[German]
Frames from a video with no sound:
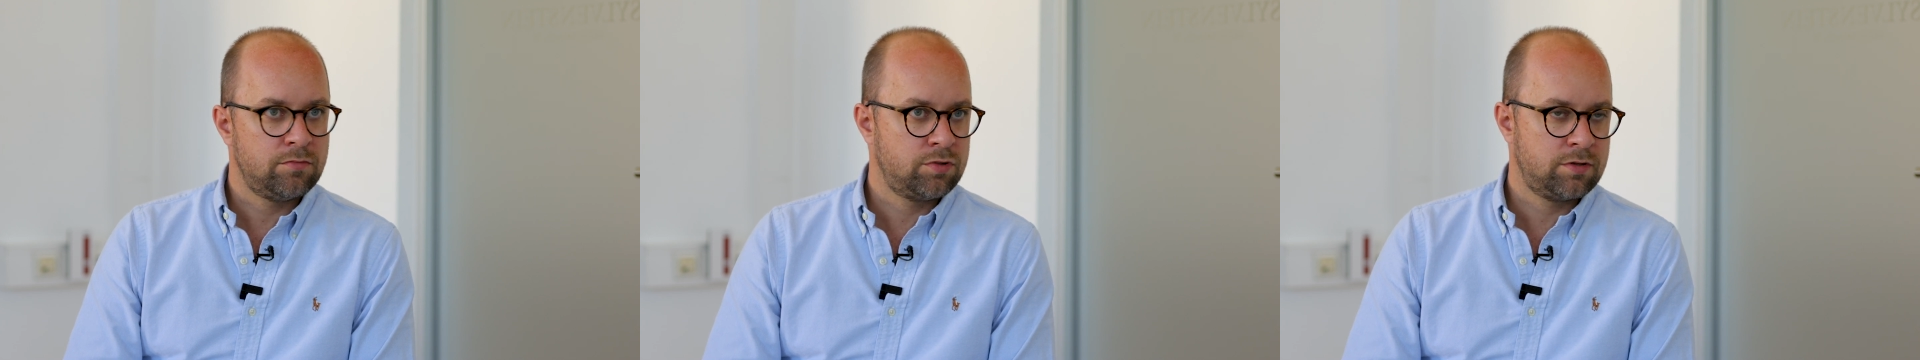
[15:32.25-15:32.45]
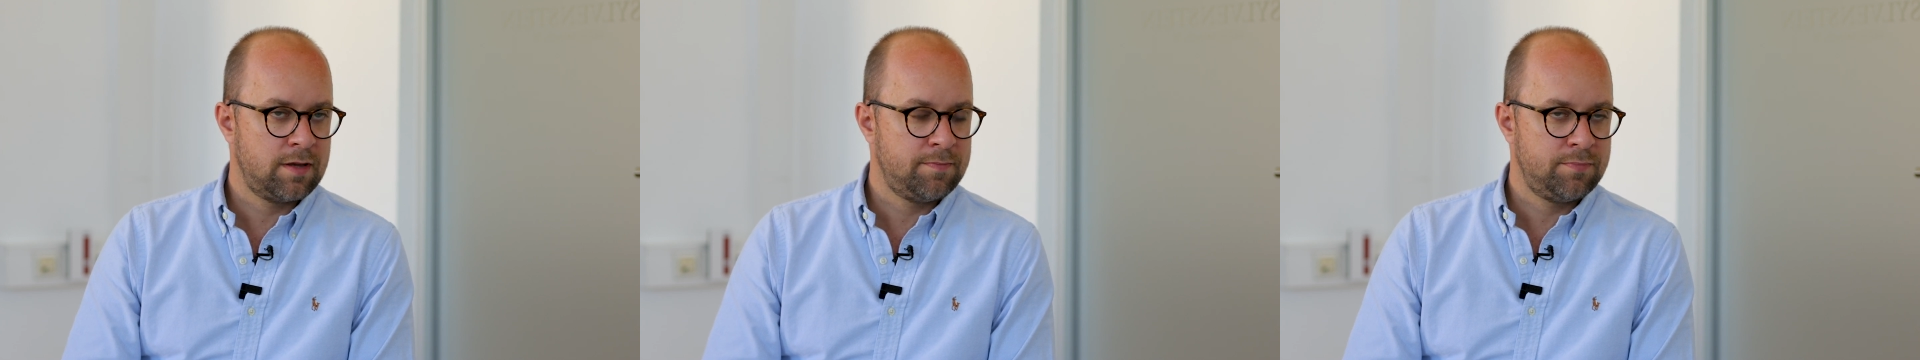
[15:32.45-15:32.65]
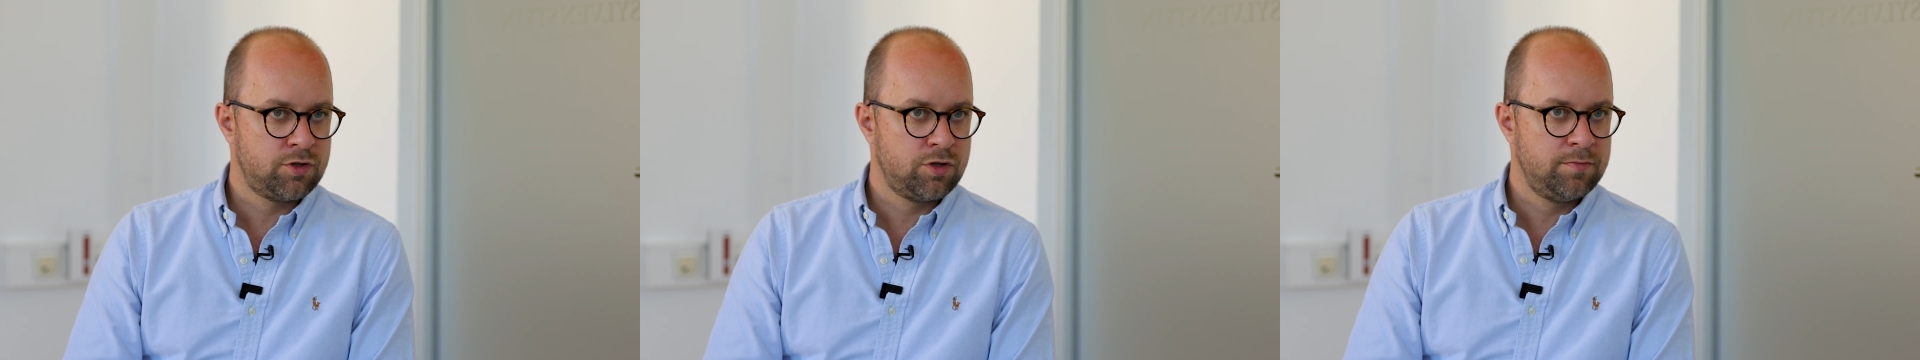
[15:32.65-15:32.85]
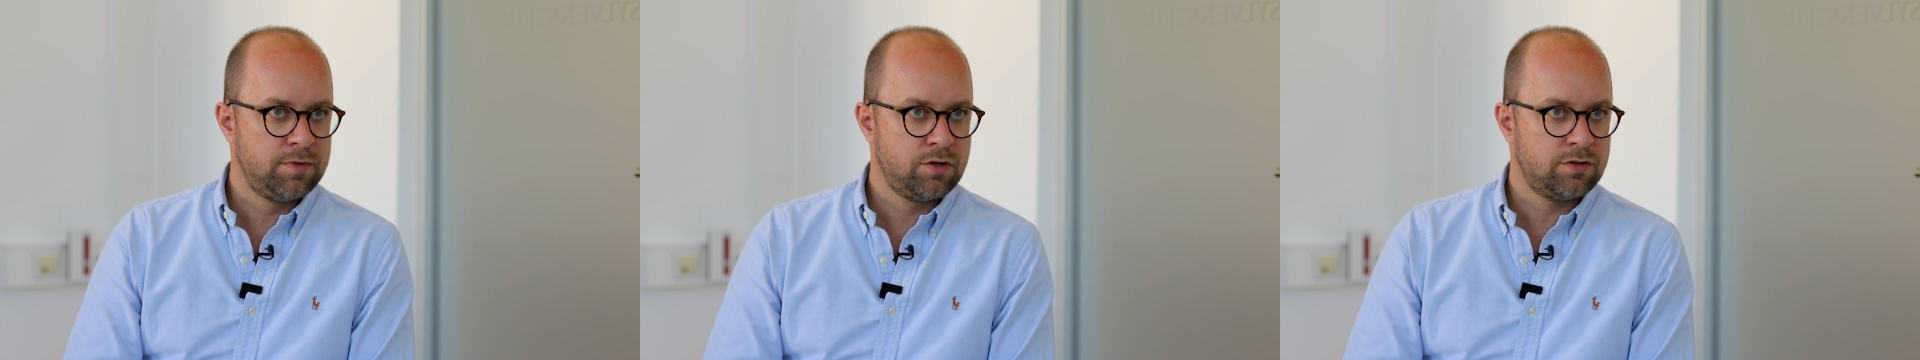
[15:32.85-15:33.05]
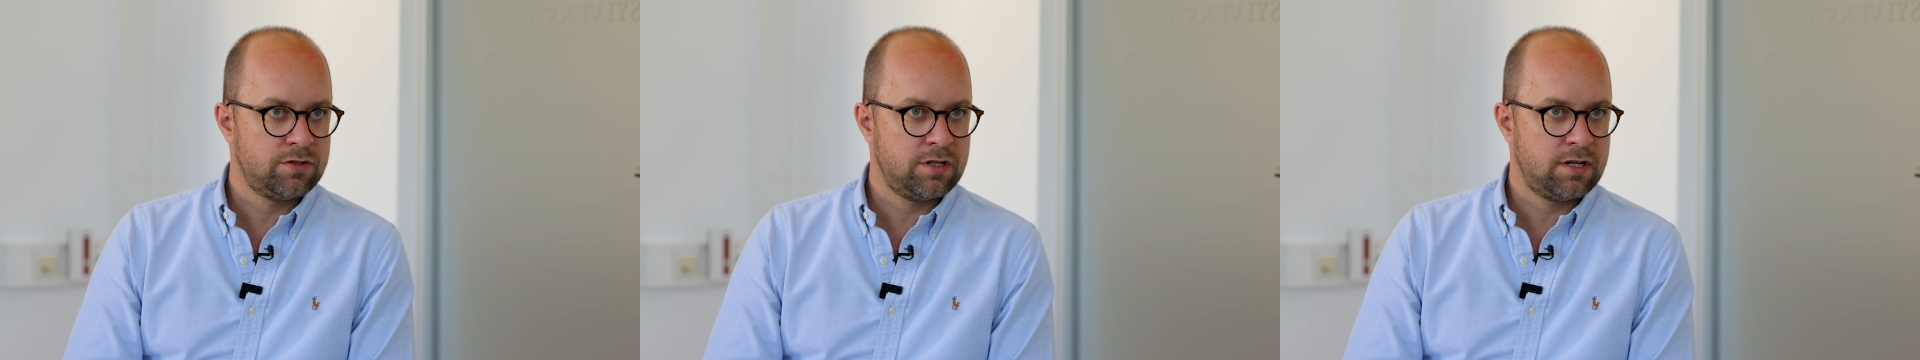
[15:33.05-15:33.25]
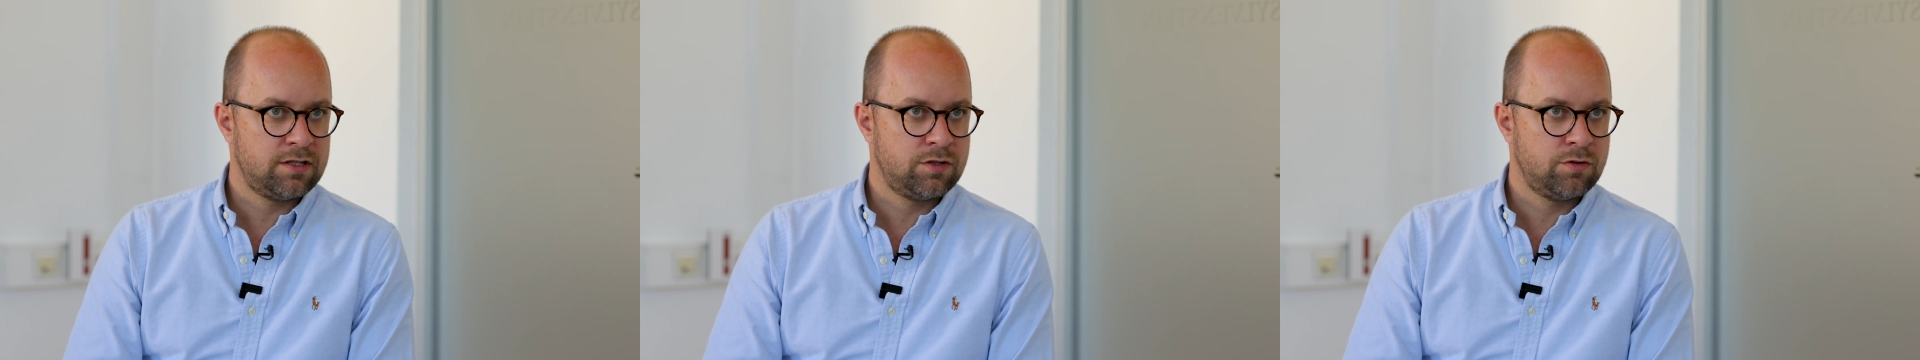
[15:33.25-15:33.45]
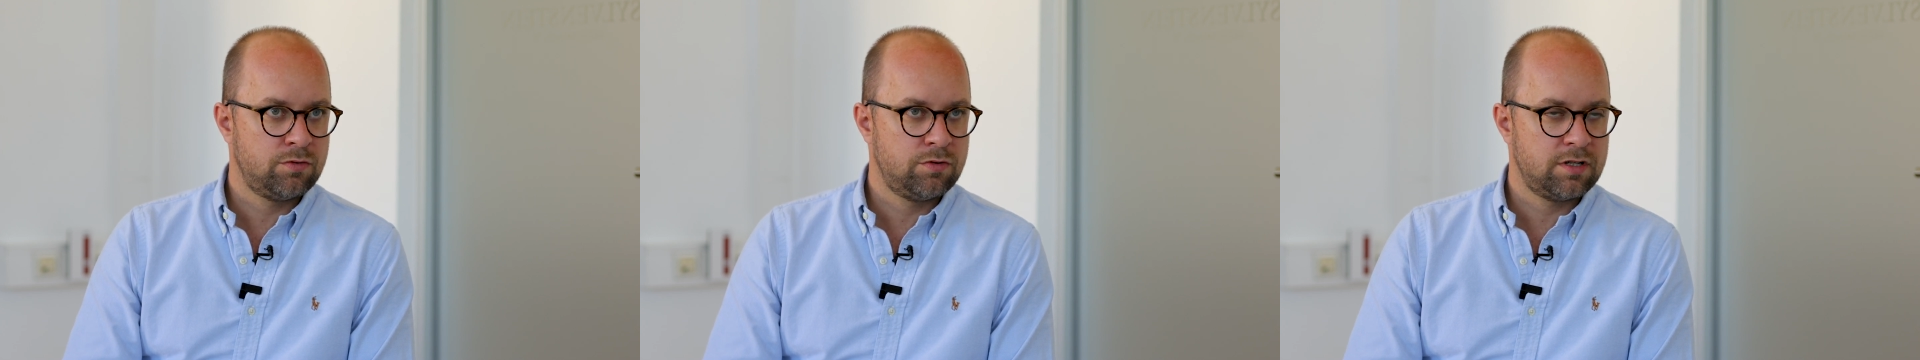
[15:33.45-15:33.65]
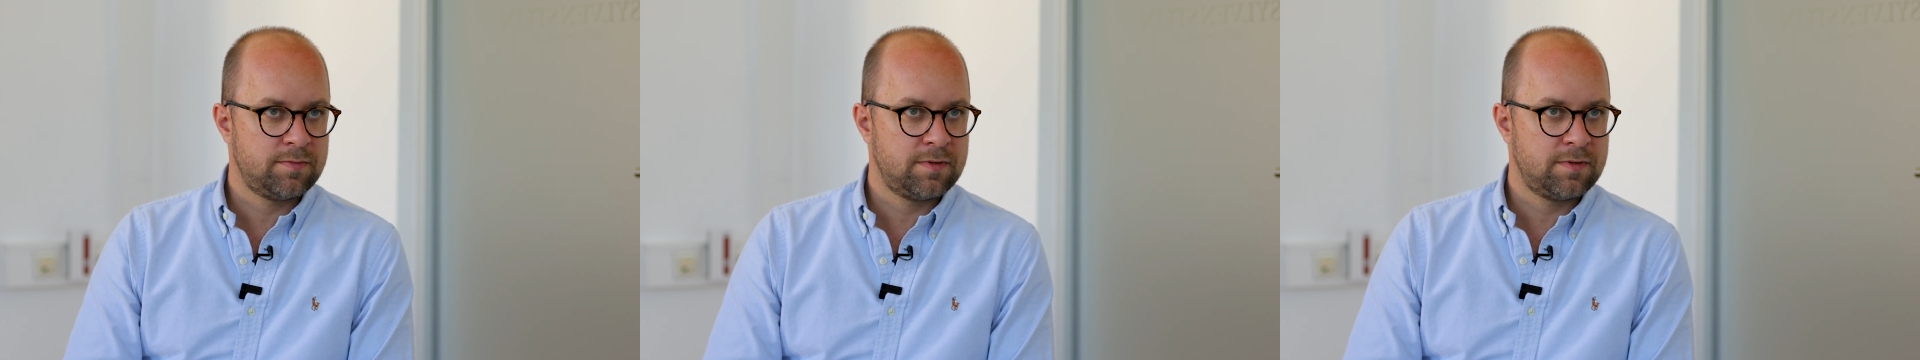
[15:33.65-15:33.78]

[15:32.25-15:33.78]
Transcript: es gibt bestimmt die Konstellation,